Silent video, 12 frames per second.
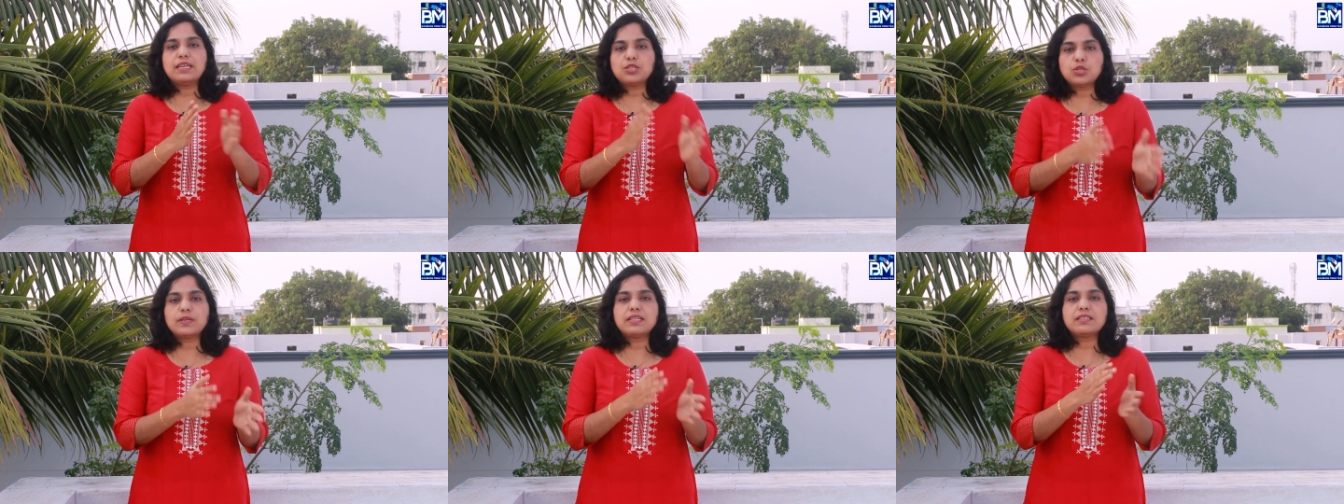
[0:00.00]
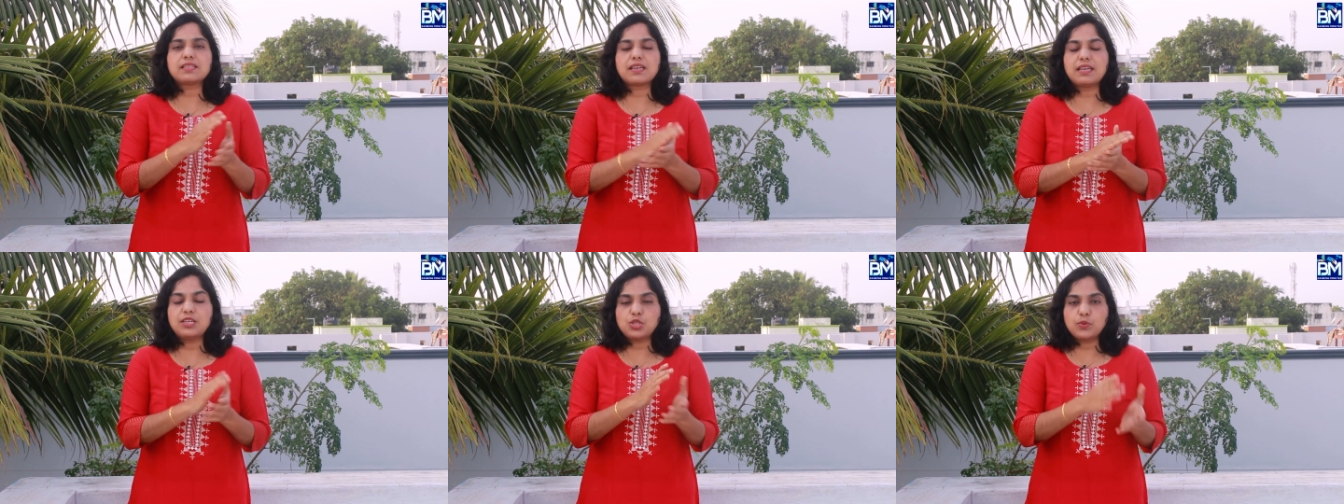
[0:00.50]

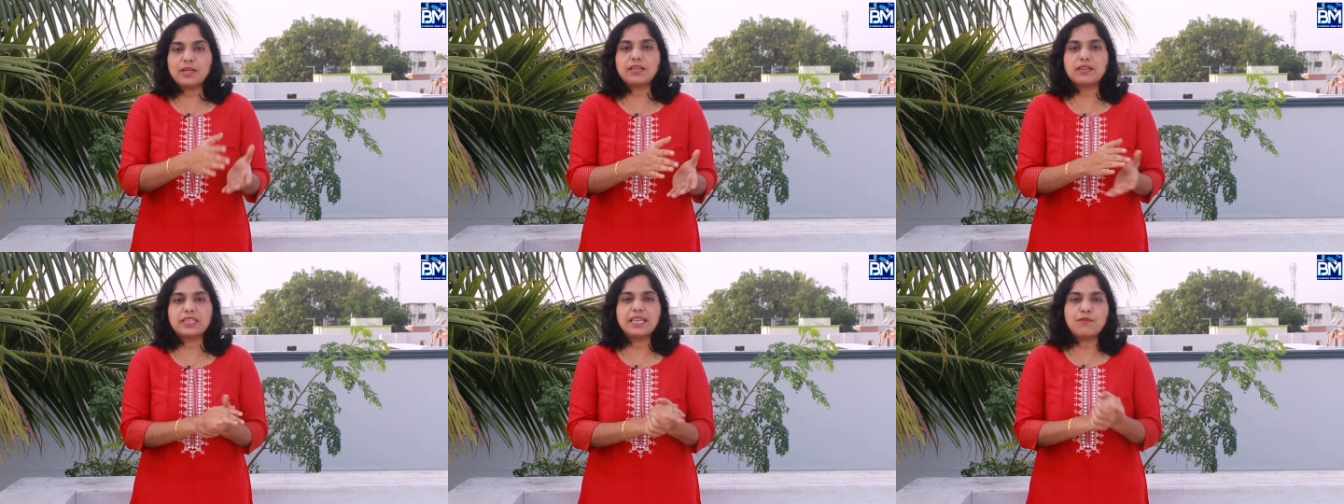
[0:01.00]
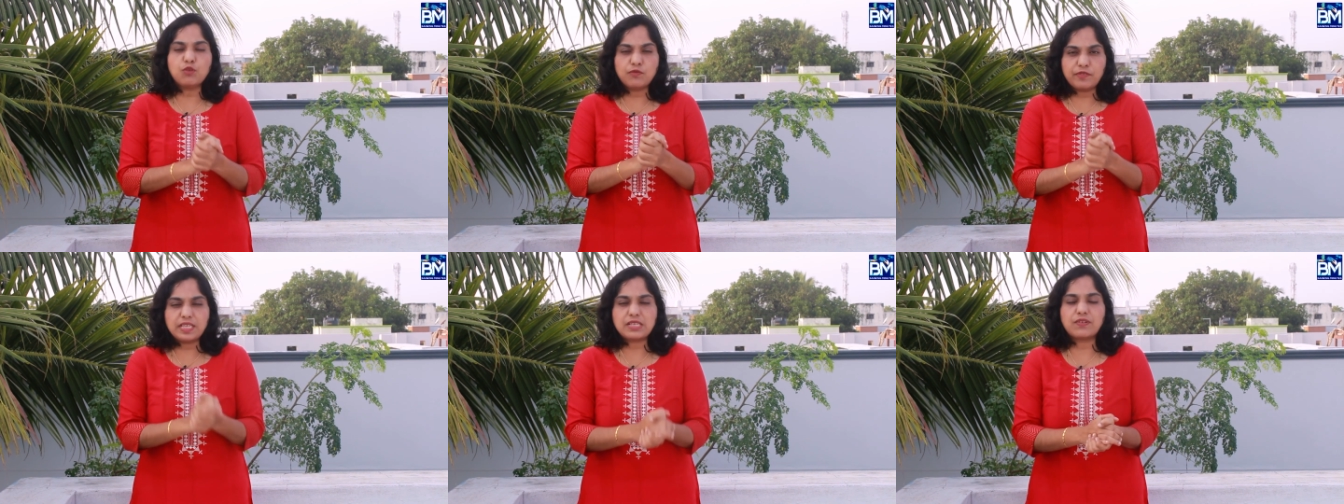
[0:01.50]
இஷ்யூவன்ஸ்க்கு இஷ்யூவலுக்கு வந்து எவ்வளோ
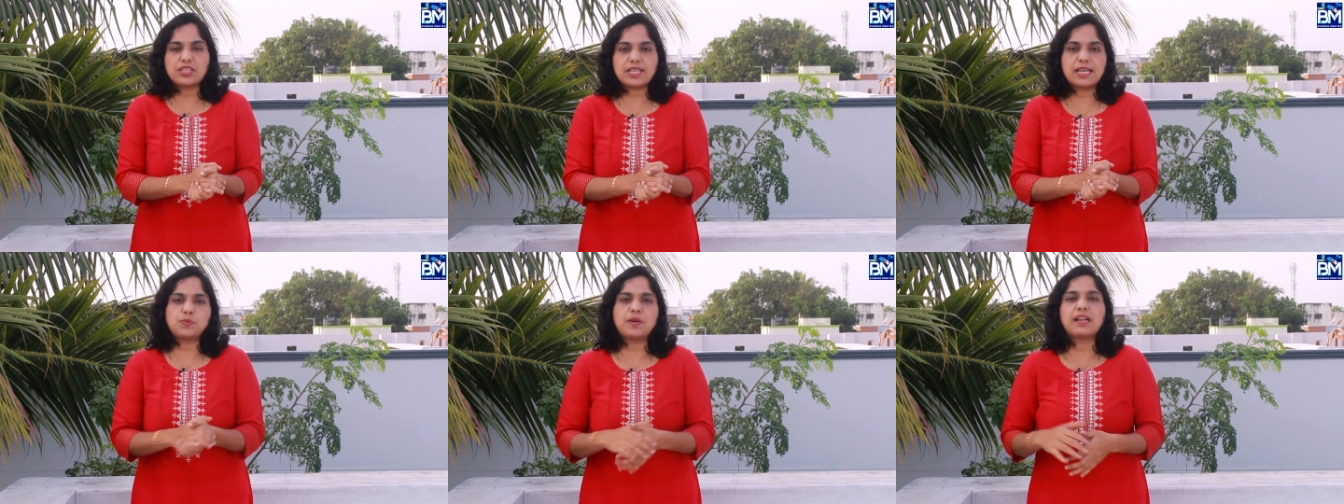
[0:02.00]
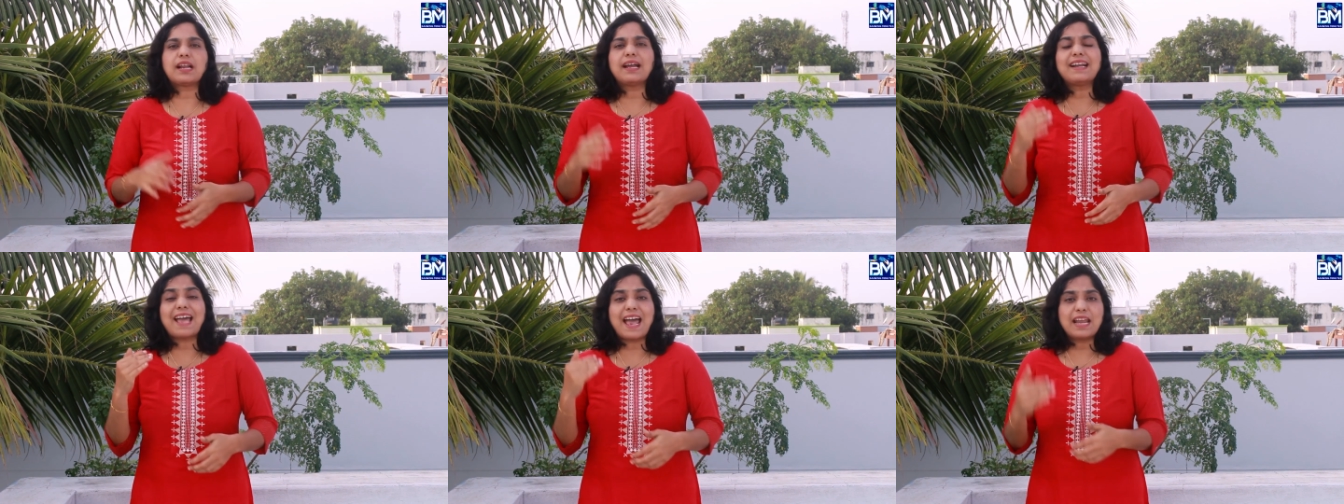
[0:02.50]
ஃபீஸ் அவங்க சார்ஜ்
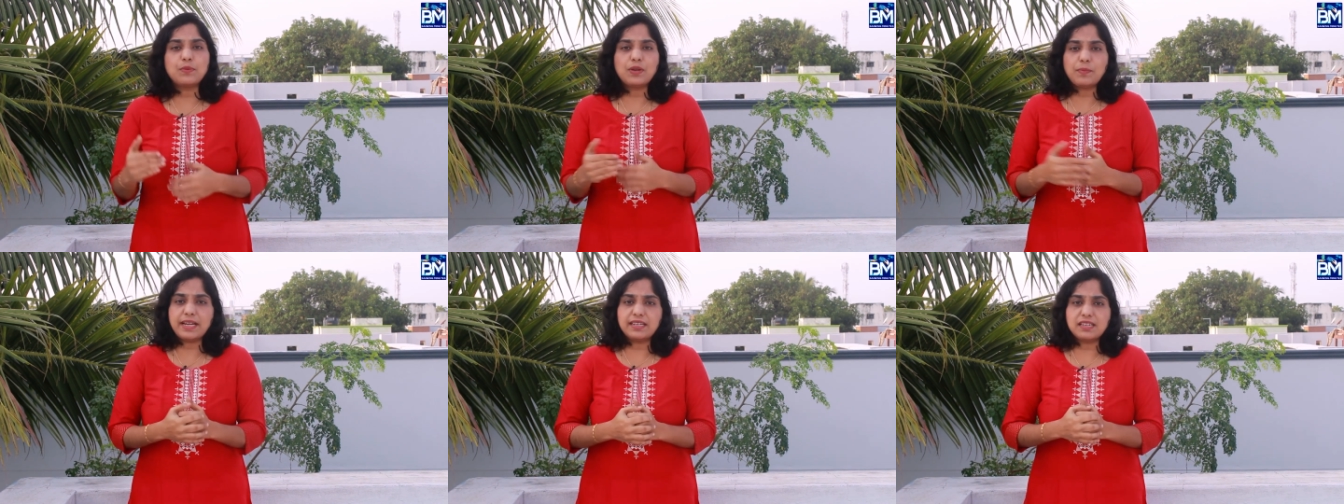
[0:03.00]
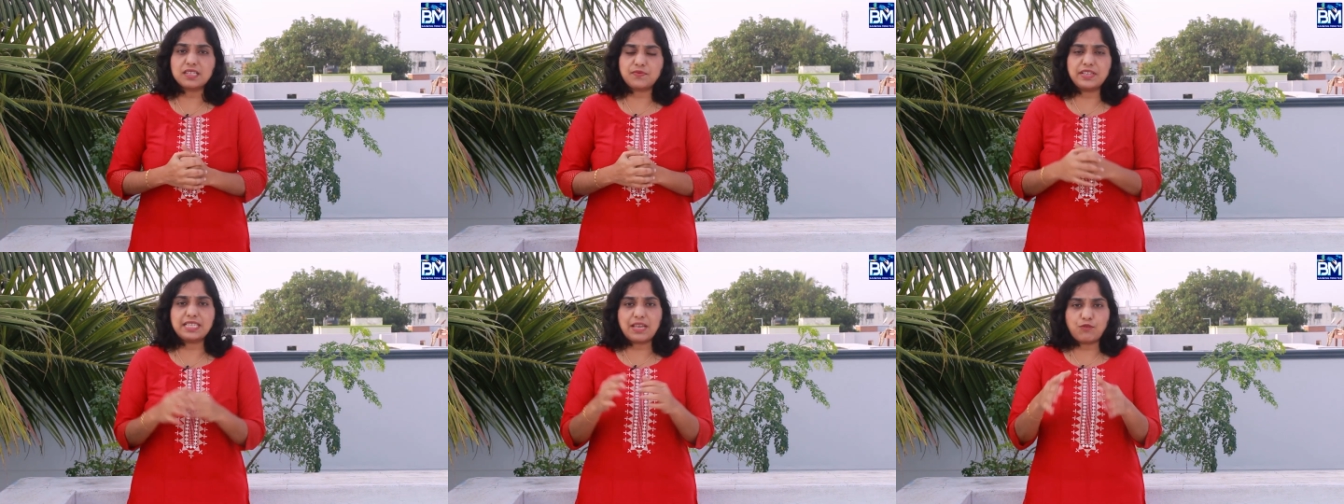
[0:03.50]
பண்ணுறாங்க அண்ட் ஆனுவல் மெயின்டெனன்ஸ்
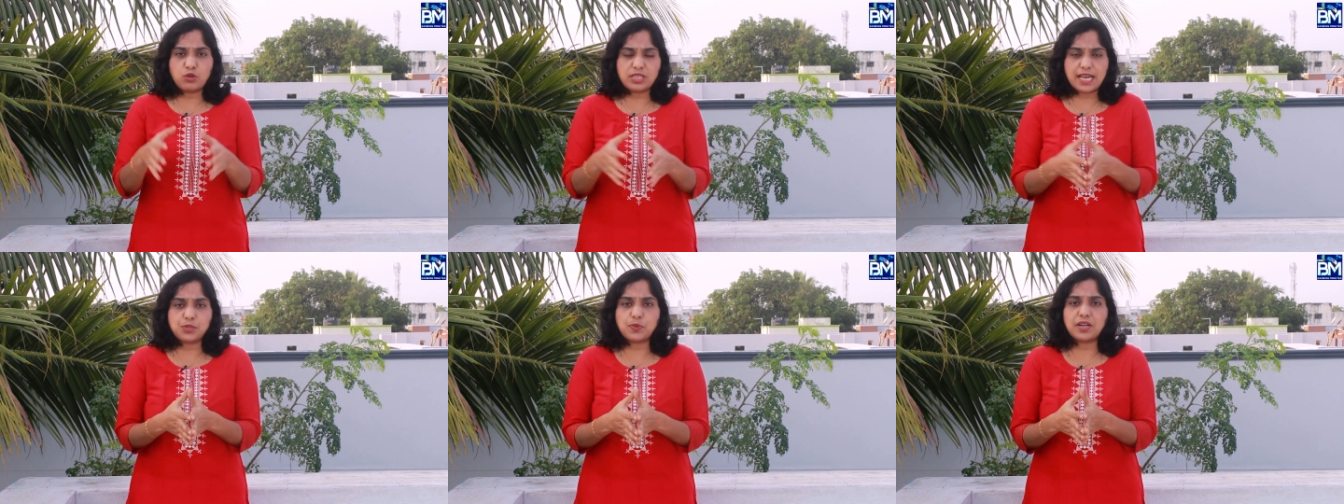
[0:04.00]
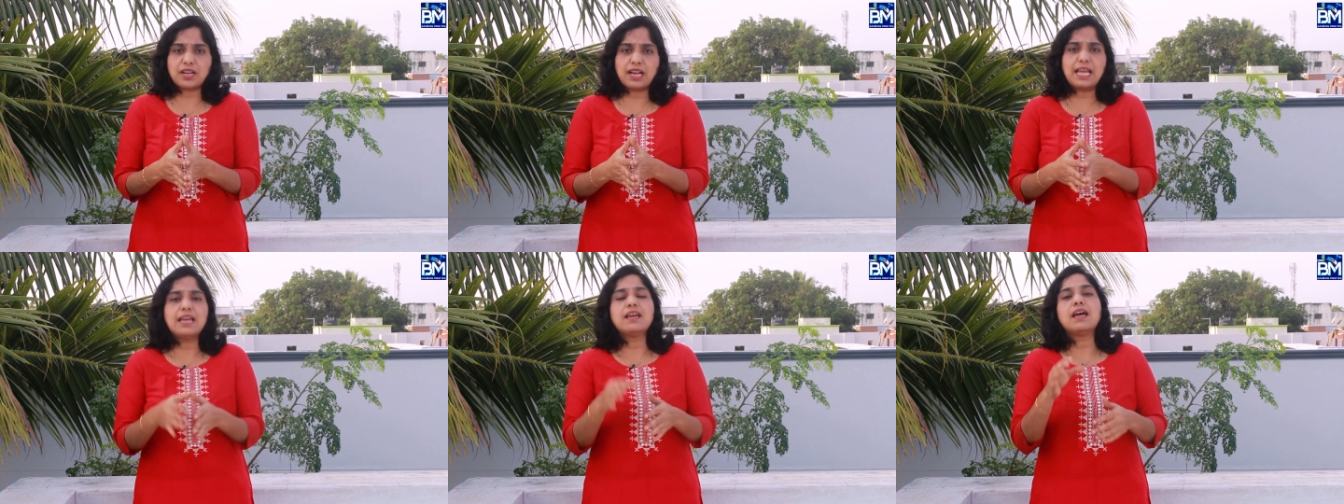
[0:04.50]
ஃபீஸ் எவ்வளோ சார்ஜ் பண்ணுறாங்க